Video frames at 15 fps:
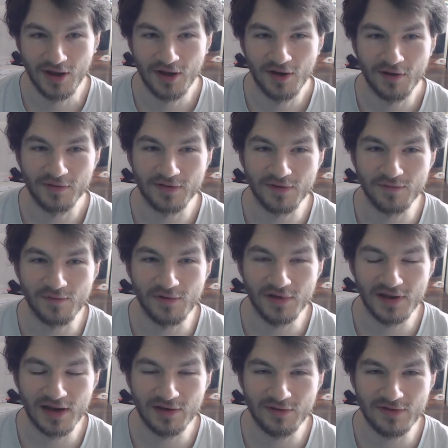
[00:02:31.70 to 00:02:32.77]
und das wurde
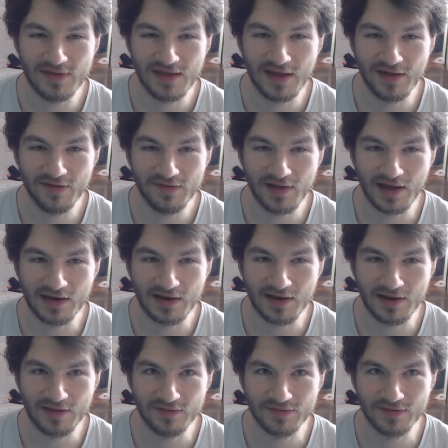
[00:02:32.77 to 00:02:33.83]
dann durch die erste
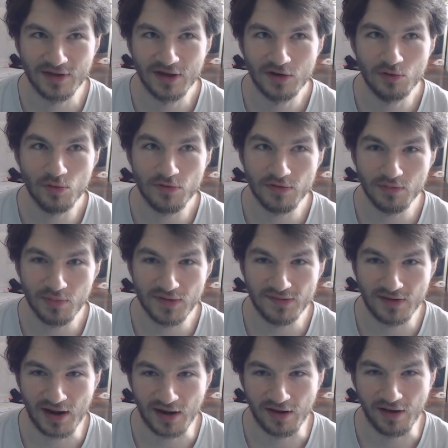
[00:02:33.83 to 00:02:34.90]
Ananas nur so ein
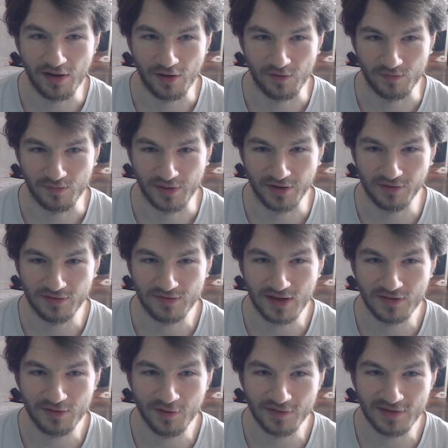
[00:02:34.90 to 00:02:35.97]
bisschen angegriffen. Also das
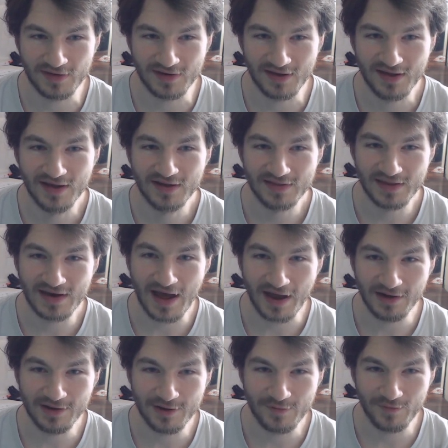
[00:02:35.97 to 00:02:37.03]
hat noch den, den
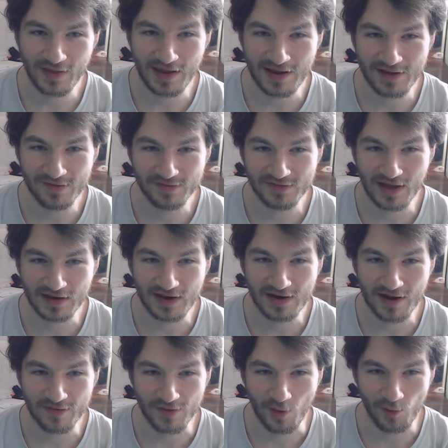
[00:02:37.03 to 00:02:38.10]
Angriff der ersten
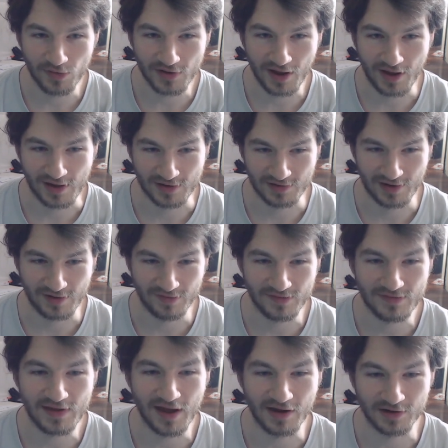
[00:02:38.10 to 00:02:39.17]
Ananas ausgehalten, als ich
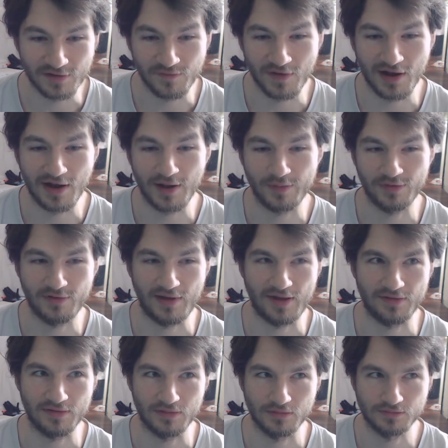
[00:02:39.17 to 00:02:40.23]
die angefangen habe zu essen.